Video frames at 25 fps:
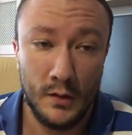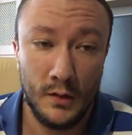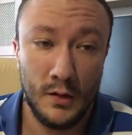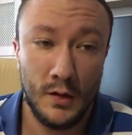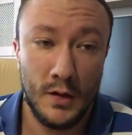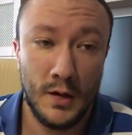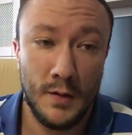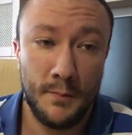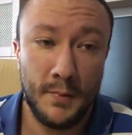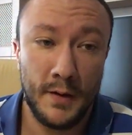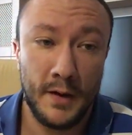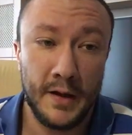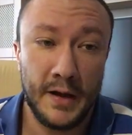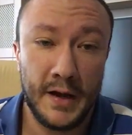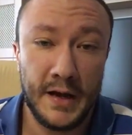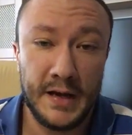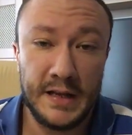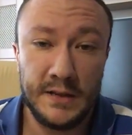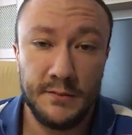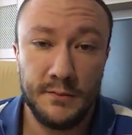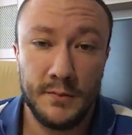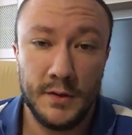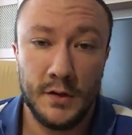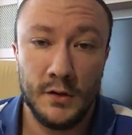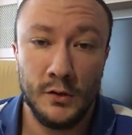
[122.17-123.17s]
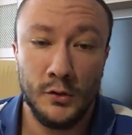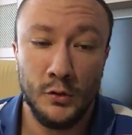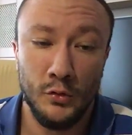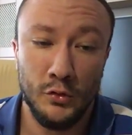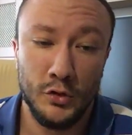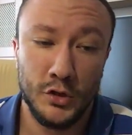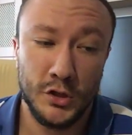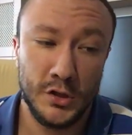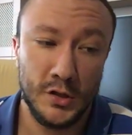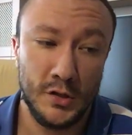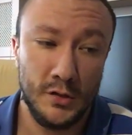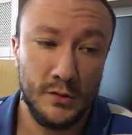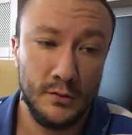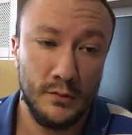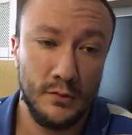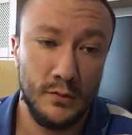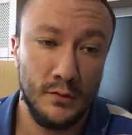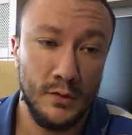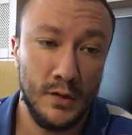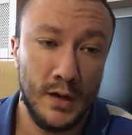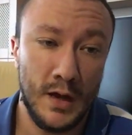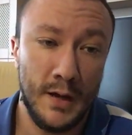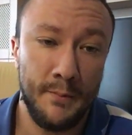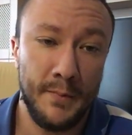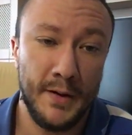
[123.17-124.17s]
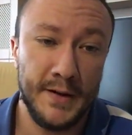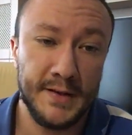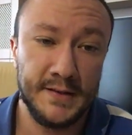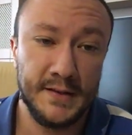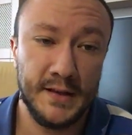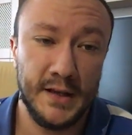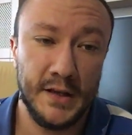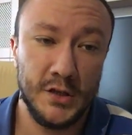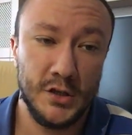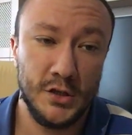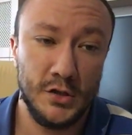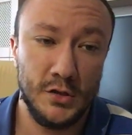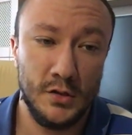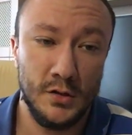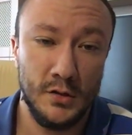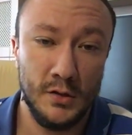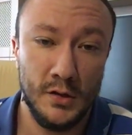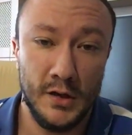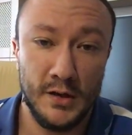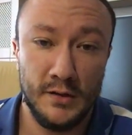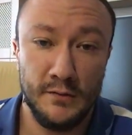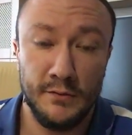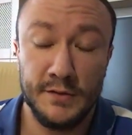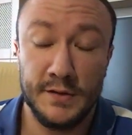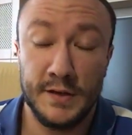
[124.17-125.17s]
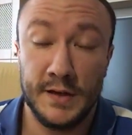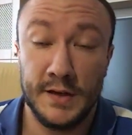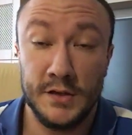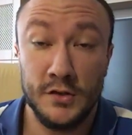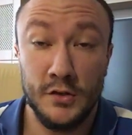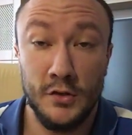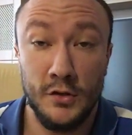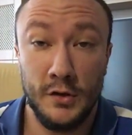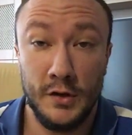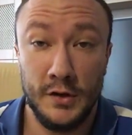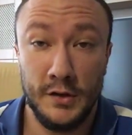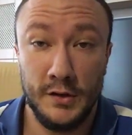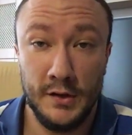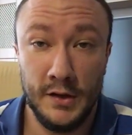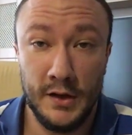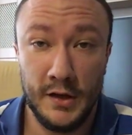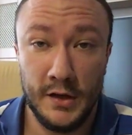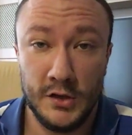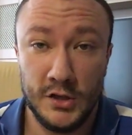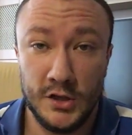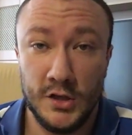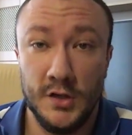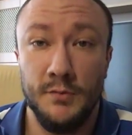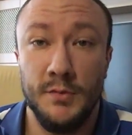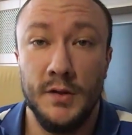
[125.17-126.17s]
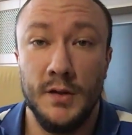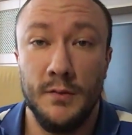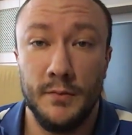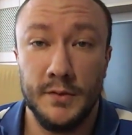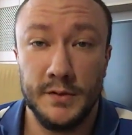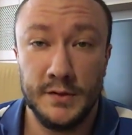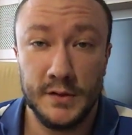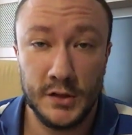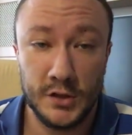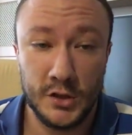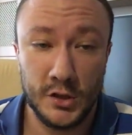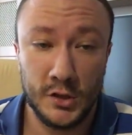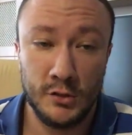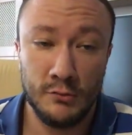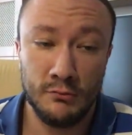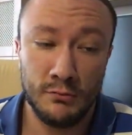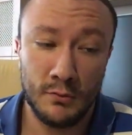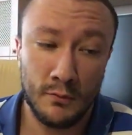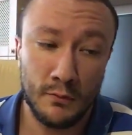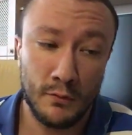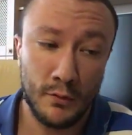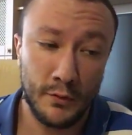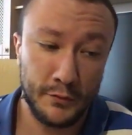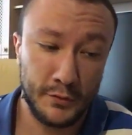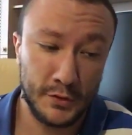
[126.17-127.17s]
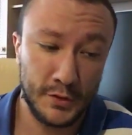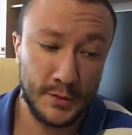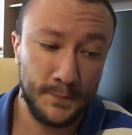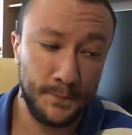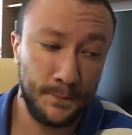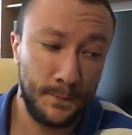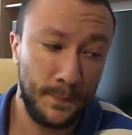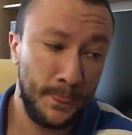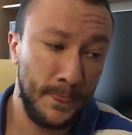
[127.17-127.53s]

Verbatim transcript: Э, крайней мере, лучше обозначить этот возрастной критерий, чем не обозначать его вовсе.